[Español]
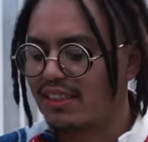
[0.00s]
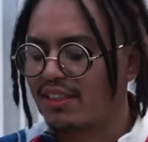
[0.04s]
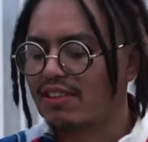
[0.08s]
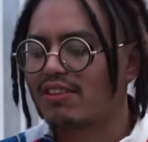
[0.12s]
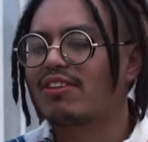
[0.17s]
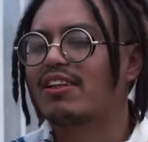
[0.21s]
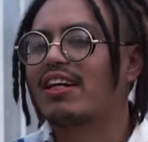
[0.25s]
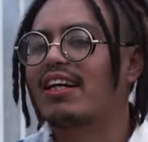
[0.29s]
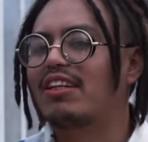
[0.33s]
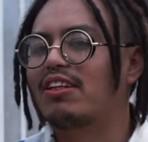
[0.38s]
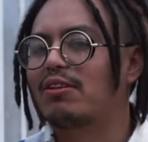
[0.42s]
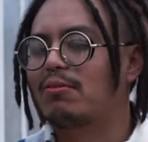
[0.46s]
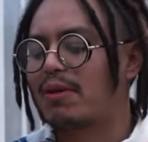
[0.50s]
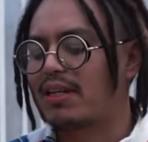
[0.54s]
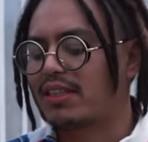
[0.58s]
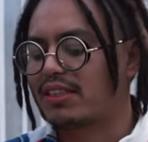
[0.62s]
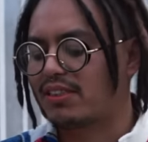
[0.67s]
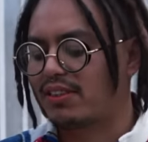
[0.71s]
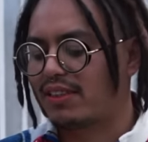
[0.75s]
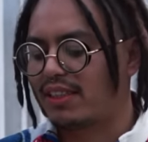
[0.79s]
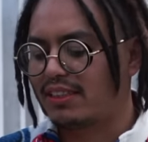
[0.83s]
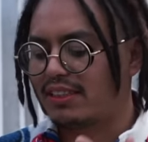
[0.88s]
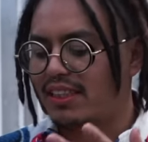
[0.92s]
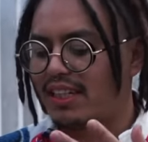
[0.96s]
yo congenio más
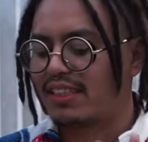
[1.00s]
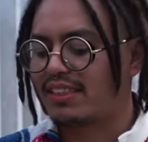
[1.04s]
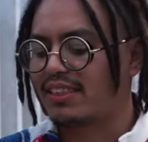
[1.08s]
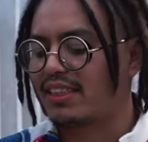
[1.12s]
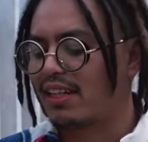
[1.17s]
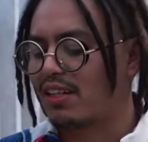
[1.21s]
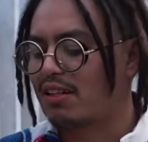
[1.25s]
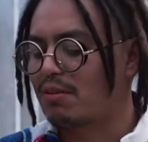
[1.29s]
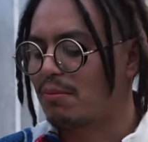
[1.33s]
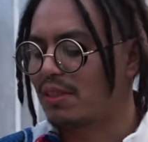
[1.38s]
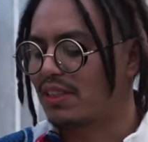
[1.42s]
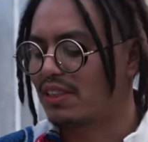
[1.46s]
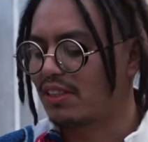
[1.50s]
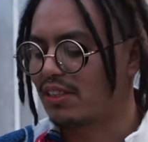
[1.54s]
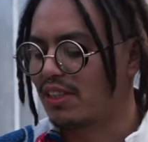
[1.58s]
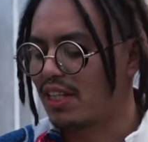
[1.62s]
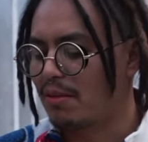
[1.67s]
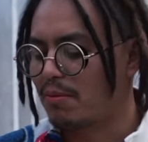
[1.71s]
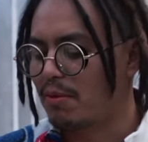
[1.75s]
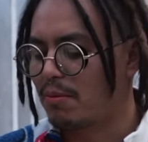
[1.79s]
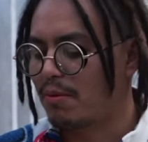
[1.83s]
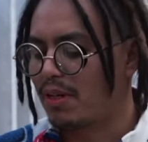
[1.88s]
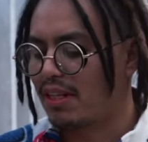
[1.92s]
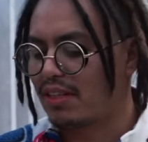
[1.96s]
con esta receta
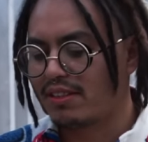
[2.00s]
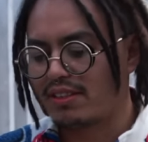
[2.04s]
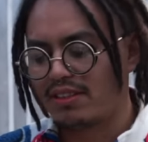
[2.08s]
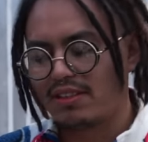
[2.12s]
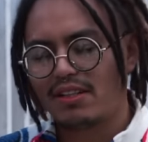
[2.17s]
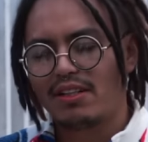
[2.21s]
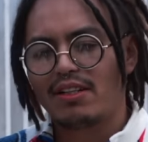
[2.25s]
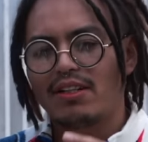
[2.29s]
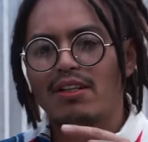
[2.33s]
convencional, mi ¿no?